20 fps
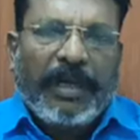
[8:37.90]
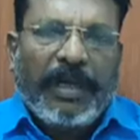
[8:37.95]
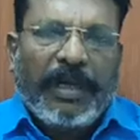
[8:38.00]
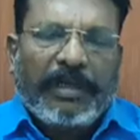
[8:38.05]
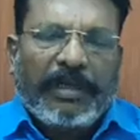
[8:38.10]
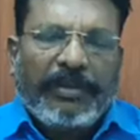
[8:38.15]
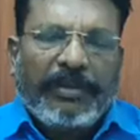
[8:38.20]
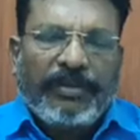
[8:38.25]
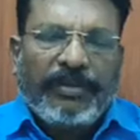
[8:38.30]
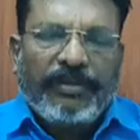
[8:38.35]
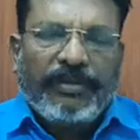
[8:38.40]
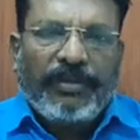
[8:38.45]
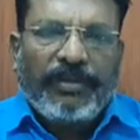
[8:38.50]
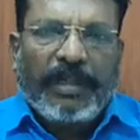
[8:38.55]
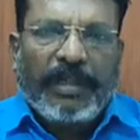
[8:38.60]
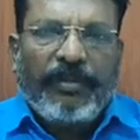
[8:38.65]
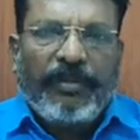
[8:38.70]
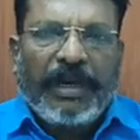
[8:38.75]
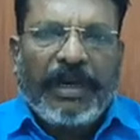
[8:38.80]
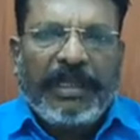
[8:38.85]
அரசுக்கு
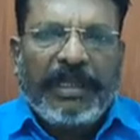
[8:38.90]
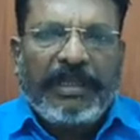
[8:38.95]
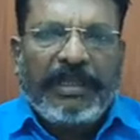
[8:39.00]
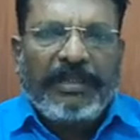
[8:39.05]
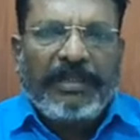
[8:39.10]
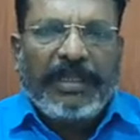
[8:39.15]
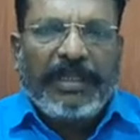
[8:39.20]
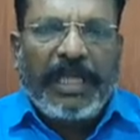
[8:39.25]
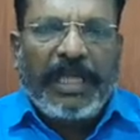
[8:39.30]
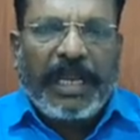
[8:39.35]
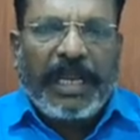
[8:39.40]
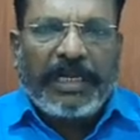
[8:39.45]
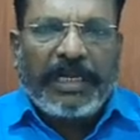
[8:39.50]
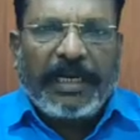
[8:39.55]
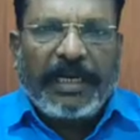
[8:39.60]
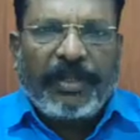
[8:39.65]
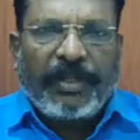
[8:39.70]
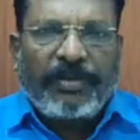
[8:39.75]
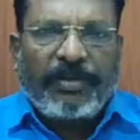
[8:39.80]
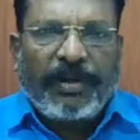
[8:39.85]
சொந்தமான இந்து
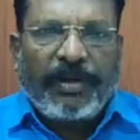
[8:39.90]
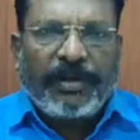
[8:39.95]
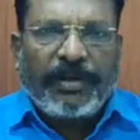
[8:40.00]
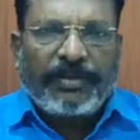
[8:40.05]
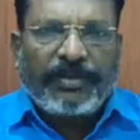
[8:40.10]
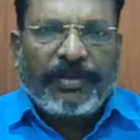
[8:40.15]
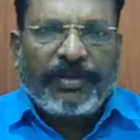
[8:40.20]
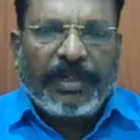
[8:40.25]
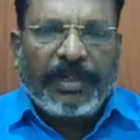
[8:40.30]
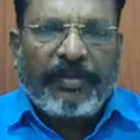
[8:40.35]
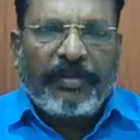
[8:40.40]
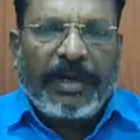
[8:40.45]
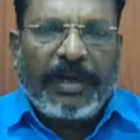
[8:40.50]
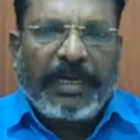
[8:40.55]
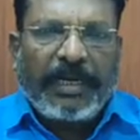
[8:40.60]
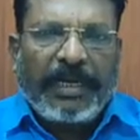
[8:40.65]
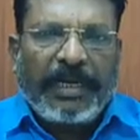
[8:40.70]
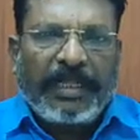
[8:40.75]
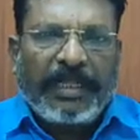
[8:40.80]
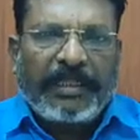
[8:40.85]
அறநிலையத்துறைக்கு
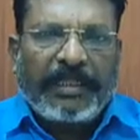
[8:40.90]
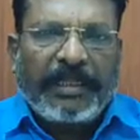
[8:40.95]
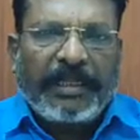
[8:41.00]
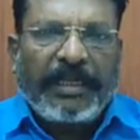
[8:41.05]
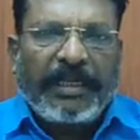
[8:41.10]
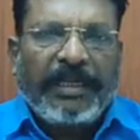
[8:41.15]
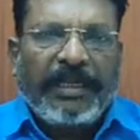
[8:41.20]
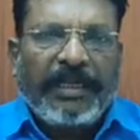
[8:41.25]
சொந்தமான நிலத்தை